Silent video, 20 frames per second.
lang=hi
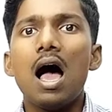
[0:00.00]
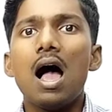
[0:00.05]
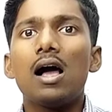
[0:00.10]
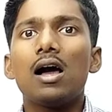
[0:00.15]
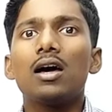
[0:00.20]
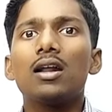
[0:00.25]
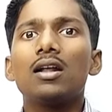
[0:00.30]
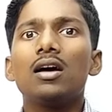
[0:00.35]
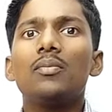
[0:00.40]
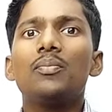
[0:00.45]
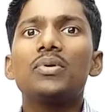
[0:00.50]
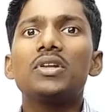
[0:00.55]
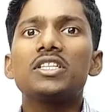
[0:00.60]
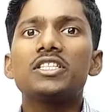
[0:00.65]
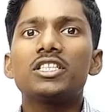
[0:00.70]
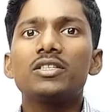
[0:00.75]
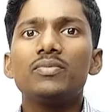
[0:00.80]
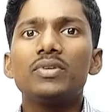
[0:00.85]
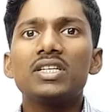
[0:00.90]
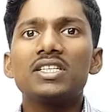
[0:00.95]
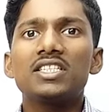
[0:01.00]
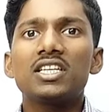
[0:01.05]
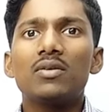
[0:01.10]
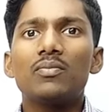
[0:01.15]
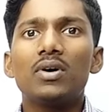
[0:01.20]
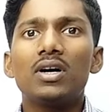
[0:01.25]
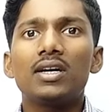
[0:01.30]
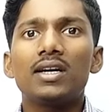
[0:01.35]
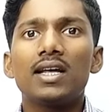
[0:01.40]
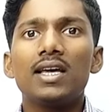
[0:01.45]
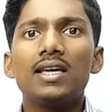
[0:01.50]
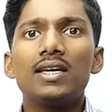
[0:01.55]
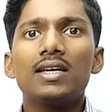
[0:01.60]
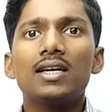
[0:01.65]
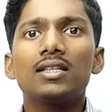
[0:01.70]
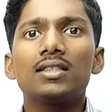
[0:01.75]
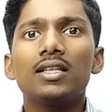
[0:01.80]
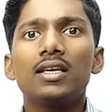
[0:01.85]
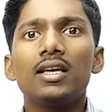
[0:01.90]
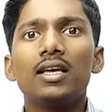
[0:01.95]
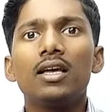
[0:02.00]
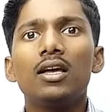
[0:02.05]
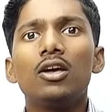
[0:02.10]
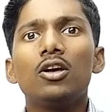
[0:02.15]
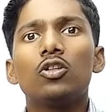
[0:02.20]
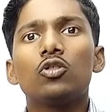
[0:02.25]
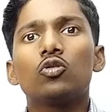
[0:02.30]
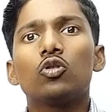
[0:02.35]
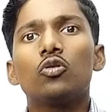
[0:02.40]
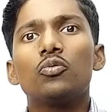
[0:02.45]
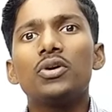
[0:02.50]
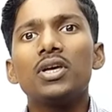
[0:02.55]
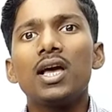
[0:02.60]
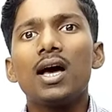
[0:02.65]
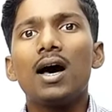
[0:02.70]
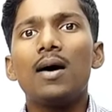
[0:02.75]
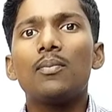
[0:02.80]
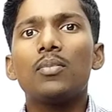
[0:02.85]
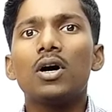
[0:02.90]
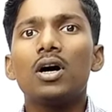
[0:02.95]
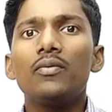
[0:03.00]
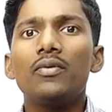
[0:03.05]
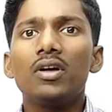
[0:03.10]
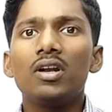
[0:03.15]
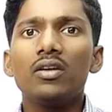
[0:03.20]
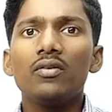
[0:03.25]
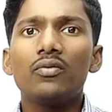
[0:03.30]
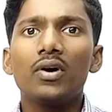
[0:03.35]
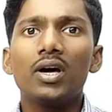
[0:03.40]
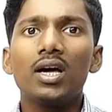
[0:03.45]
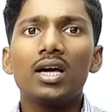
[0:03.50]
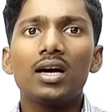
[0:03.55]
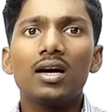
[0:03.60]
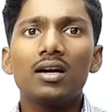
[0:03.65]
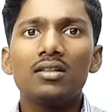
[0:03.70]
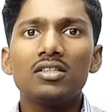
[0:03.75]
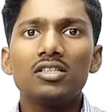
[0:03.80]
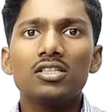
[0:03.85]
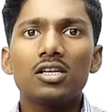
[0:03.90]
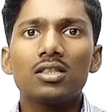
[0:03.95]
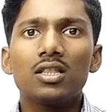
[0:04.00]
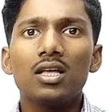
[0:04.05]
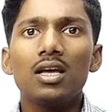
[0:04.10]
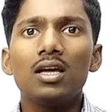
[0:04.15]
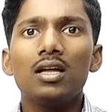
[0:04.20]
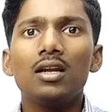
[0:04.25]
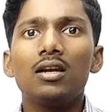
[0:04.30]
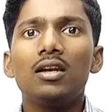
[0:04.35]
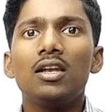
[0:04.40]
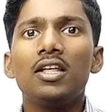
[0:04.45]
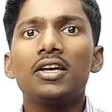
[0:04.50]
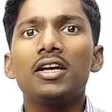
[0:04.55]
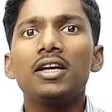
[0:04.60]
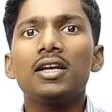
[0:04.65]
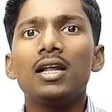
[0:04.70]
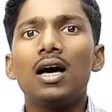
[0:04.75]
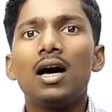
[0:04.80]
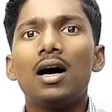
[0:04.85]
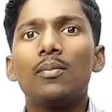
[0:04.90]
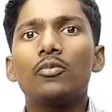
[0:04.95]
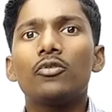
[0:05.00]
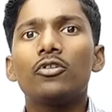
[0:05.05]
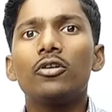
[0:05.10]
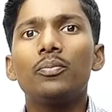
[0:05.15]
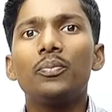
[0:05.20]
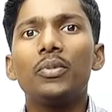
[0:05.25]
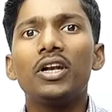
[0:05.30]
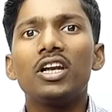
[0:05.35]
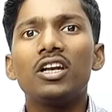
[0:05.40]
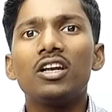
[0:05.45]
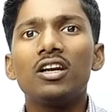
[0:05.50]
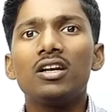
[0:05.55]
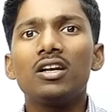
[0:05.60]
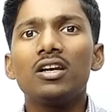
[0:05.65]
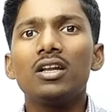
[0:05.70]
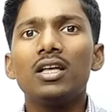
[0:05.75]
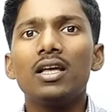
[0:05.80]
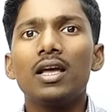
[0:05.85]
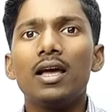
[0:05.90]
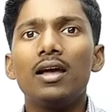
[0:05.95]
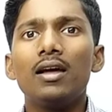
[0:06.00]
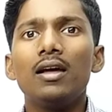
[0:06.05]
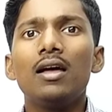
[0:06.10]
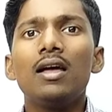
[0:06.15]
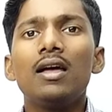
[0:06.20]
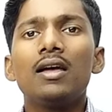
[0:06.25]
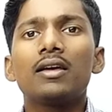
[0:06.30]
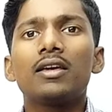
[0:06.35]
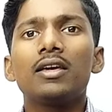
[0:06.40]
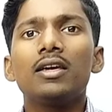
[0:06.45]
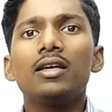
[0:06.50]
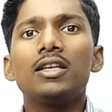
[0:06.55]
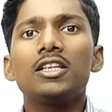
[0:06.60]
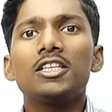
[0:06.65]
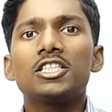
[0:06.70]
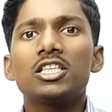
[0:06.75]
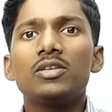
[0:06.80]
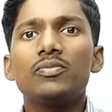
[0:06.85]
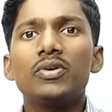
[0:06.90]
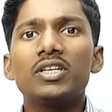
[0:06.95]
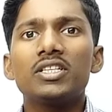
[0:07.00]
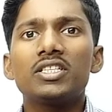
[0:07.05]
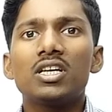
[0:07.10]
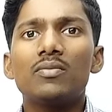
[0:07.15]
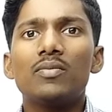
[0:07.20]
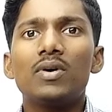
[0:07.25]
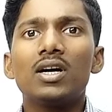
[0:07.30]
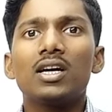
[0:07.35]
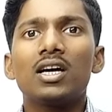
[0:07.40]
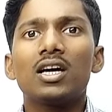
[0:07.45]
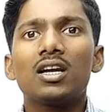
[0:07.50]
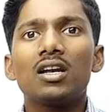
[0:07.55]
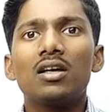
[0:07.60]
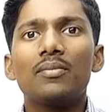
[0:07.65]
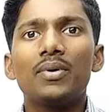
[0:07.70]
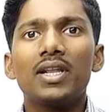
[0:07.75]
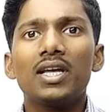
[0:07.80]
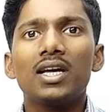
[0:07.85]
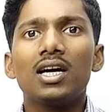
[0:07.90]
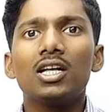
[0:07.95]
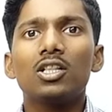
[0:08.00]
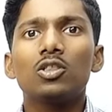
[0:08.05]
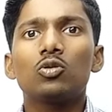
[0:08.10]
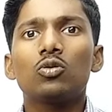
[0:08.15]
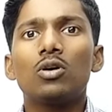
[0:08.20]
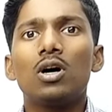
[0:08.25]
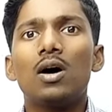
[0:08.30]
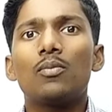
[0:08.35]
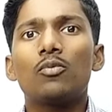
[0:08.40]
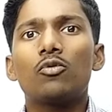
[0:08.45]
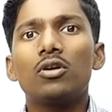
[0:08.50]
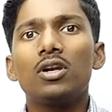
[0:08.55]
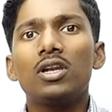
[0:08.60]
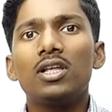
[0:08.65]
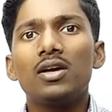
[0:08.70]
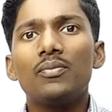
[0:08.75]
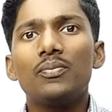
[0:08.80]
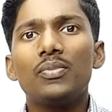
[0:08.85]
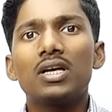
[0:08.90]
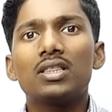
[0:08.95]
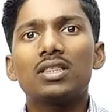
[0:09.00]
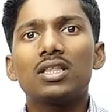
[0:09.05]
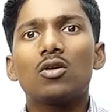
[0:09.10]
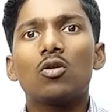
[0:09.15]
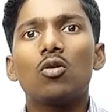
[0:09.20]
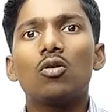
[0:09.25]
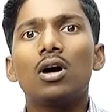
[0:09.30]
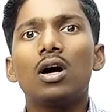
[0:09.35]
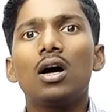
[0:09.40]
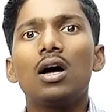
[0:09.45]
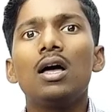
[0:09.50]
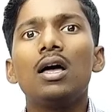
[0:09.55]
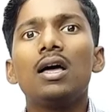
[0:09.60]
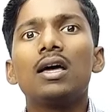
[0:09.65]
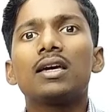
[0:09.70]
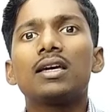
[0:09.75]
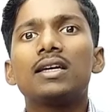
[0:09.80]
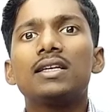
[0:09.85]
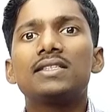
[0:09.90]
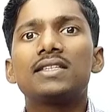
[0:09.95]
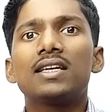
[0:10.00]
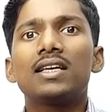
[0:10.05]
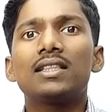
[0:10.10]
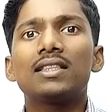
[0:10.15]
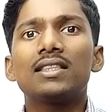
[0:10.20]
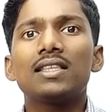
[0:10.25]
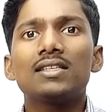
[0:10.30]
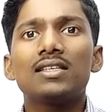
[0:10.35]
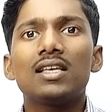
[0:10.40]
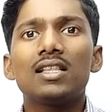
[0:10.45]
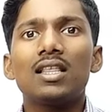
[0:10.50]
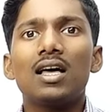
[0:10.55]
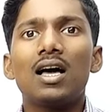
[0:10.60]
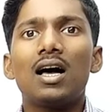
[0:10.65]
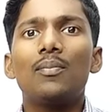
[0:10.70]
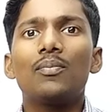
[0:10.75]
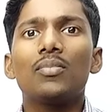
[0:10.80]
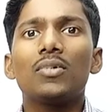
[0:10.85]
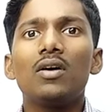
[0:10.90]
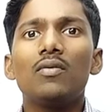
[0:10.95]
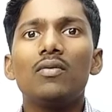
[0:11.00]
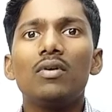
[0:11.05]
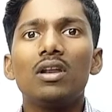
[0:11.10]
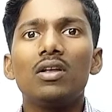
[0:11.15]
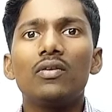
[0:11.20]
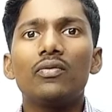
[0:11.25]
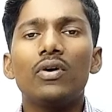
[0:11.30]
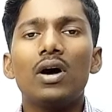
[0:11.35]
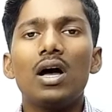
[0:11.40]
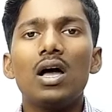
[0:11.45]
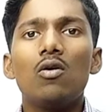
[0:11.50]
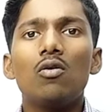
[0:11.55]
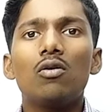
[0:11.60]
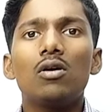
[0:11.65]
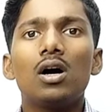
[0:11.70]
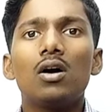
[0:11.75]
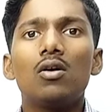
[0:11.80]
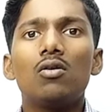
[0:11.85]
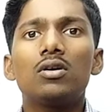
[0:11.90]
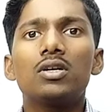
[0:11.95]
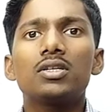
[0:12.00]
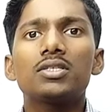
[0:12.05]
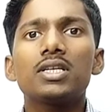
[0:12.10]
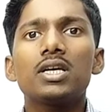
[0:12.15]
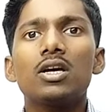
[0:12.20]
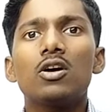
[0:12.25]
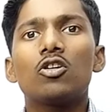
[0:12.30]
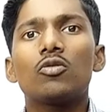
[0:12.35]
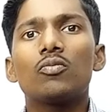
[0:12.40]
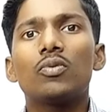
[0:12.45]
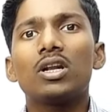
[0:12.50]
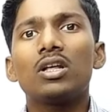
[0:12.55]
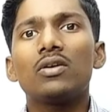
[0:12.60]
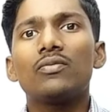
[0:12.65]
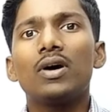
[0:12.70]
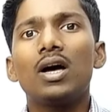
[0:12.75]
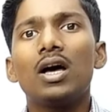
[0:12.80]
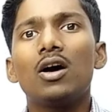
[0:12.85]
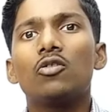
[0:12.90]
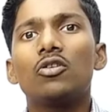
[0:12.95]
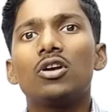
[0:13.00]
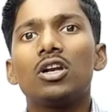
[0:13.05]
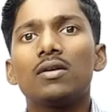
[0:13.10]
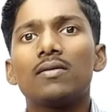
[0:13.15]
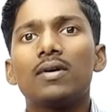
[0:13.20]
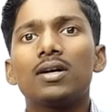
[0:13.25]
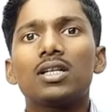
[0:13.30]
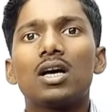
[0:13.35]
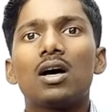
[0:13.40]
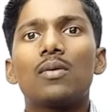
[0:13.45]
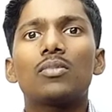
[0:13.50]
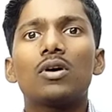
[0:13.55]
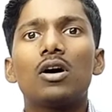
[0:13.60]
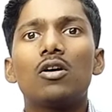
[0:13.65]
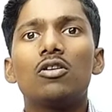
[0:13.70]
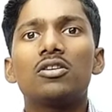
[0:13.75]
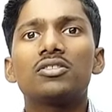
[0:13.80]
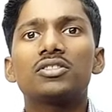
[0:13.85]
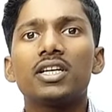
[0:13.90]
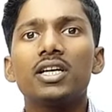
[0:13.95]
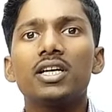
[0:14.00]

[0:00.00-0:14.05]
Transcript: अगर आप रिसीविंग जमा नहीं करते हैं तो भी आपका वेरीफाई कर दिया जाता है लेकिन आपको मेडिटेटरी है कि रिसीविंग जमा करना पड़ेगा तो आपको लिए बेहतर होगा कि जल्द से जल्द आपका वेरीफाई होगा वहाँ से और वेरीफाई होने के बाद आपका वहाँ